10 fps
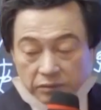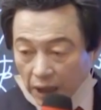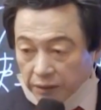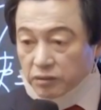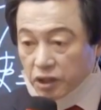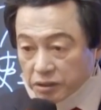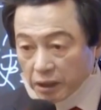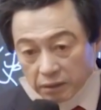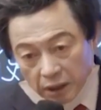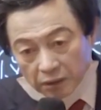다른
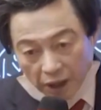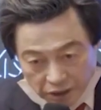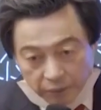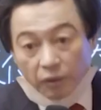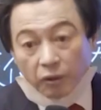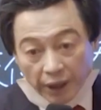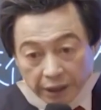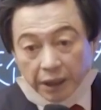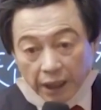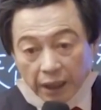천사를 다시 불러와야
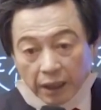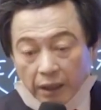돼.